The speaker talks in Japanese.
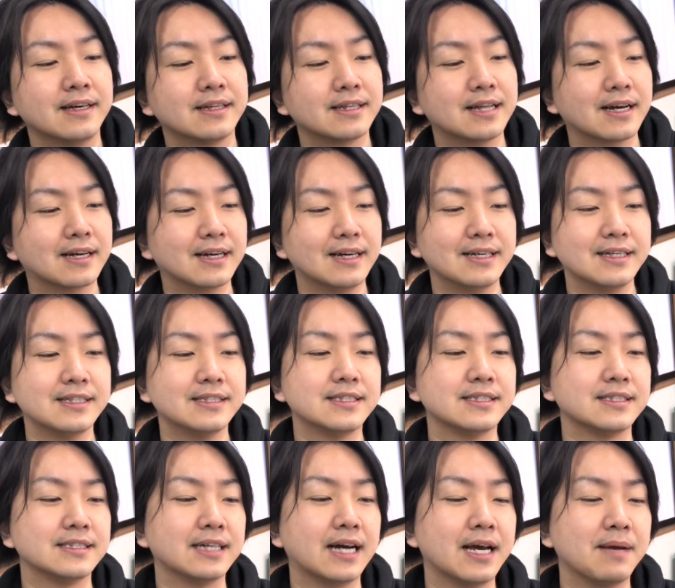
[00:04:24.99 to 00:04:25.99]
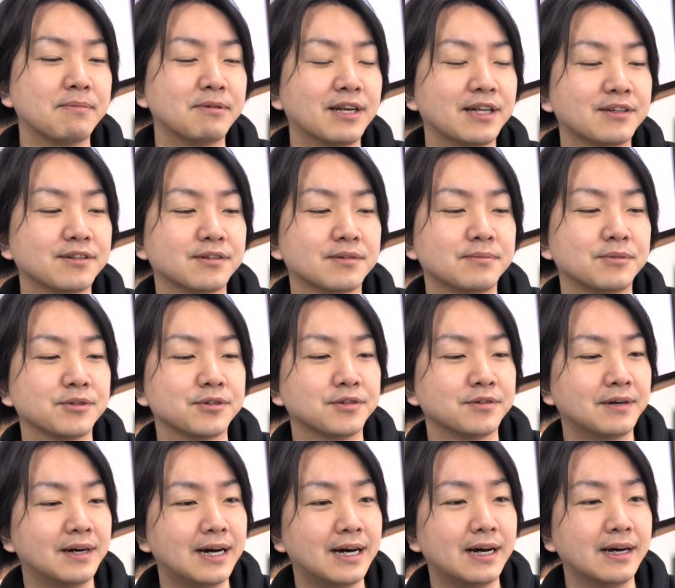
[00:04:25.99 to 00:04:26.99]
高いハイブランドのも
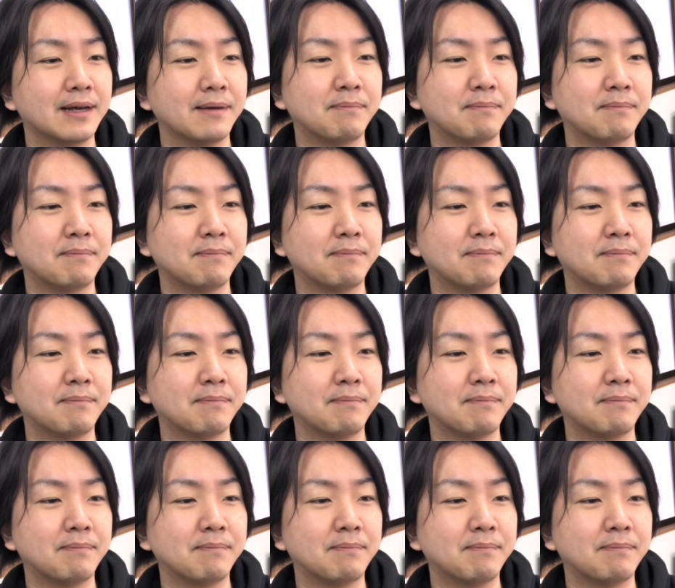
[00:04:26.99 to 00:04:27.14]
のは、